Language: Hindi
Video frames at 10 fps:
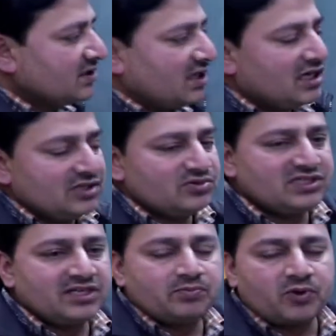
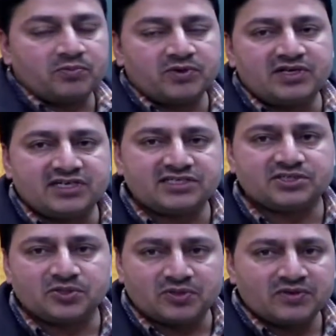रिड्यूसिंग प्रॉपर्टी
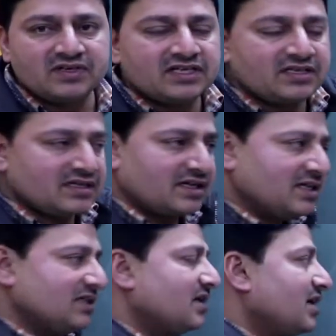शो
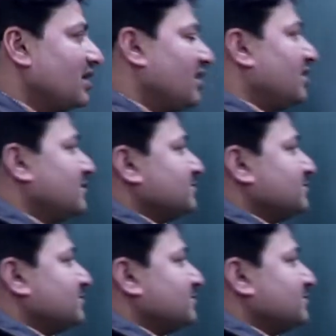नहीं करेगा